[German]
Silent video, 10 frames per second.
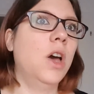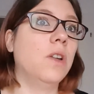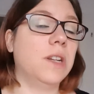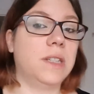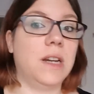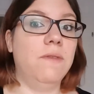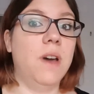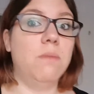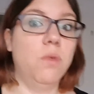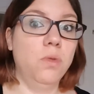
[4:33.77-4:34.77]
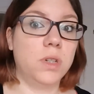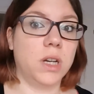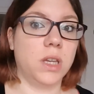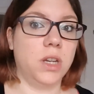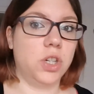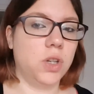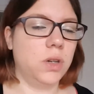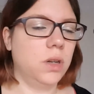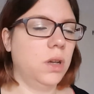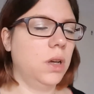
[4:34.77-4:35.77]
Und das hatten wir am Montag ja
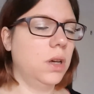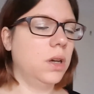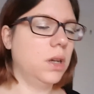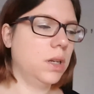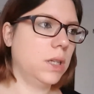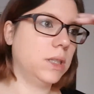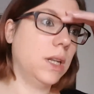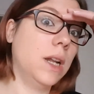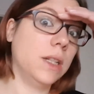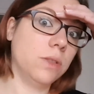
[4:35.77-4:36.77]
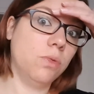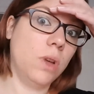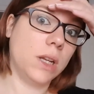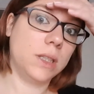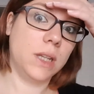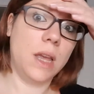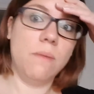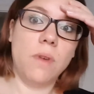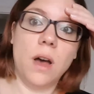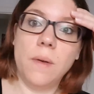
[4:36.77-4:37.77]
schon, dass der da so
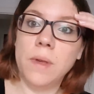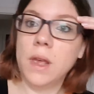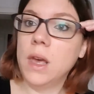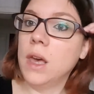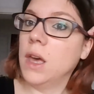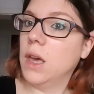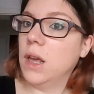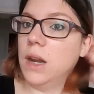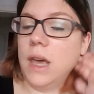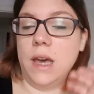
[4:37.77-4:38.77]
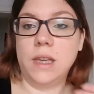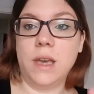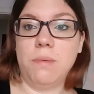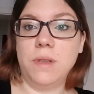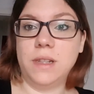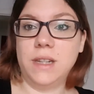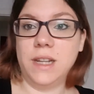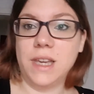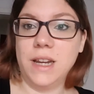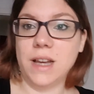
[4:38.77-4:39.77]
extrem war. Naja, ich habe ihn jetzt in
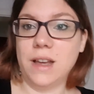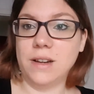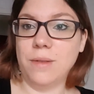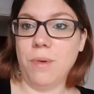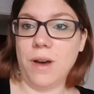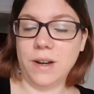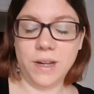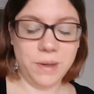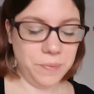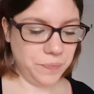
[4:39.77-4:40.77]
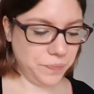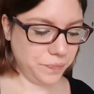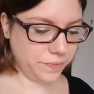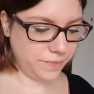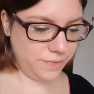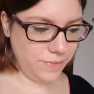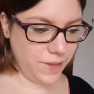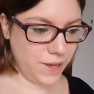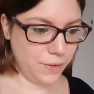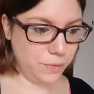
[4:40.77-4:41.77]
den Kindergarten gebracht.
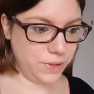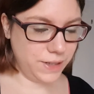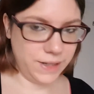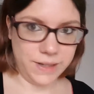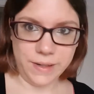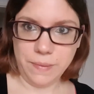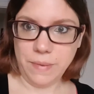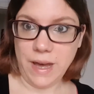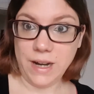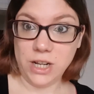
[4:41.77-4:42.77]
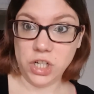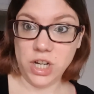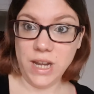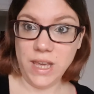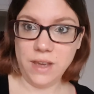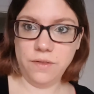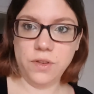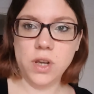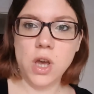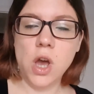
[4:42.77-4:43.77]
Und ähm, Hannah
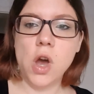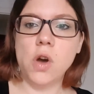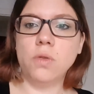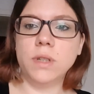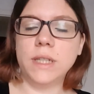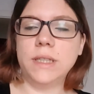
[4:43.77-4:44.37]
schläft. Und